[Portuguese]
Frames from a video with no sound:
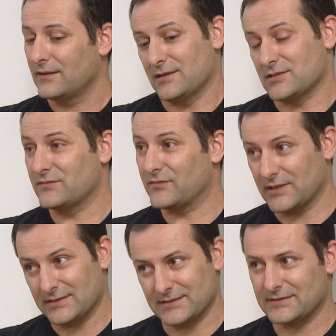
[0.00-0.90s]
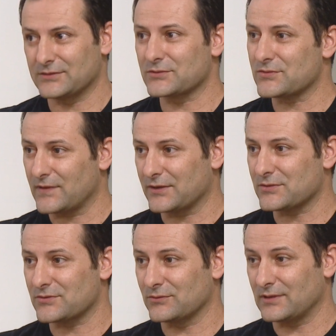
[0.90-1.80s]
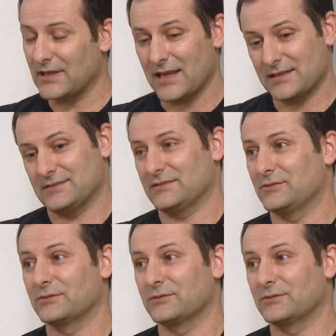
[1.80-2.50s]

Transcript: as diferenças entre os vários chocolates Sim.